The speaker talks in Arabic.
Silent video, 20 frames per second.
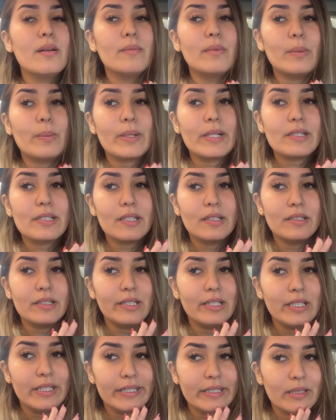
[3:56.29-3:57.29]
ما بقيت كندير
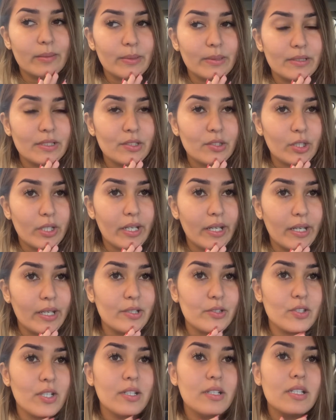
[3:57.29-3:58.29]
ليه دابا حتى شي حاجه
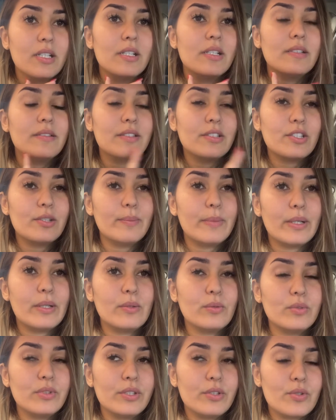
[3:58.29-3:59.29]
حتى شي مره
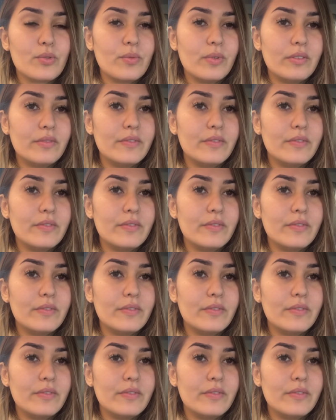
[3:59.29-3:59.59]
وندير سوان